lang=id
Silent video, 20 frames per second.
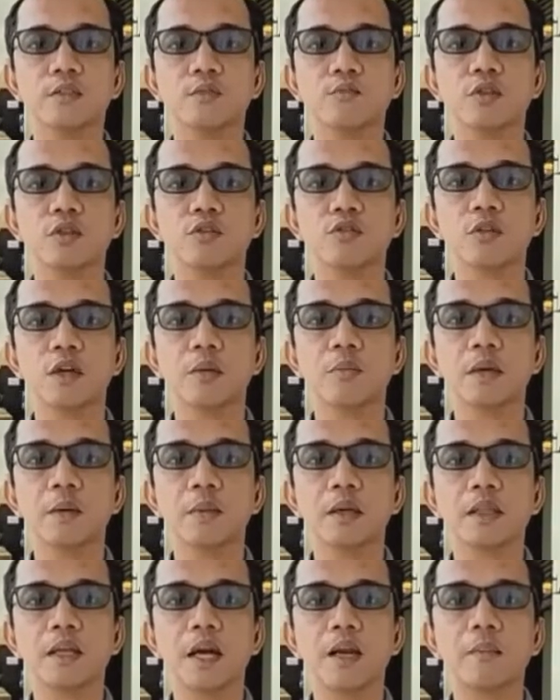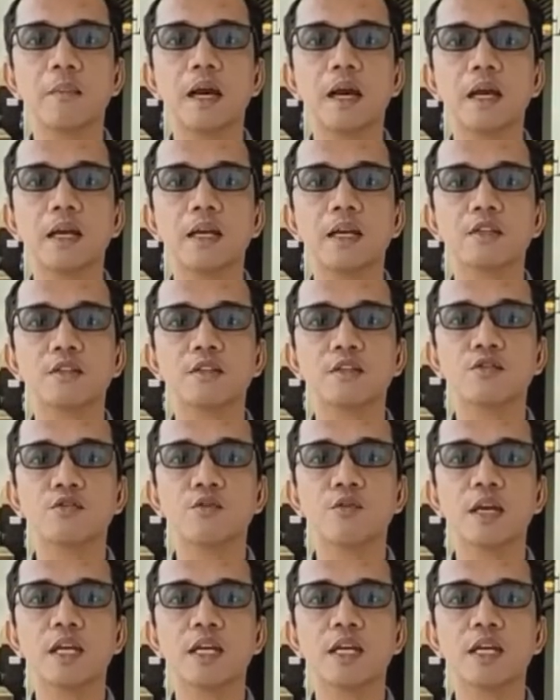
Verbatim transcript: semua sudah mendapatkan makanan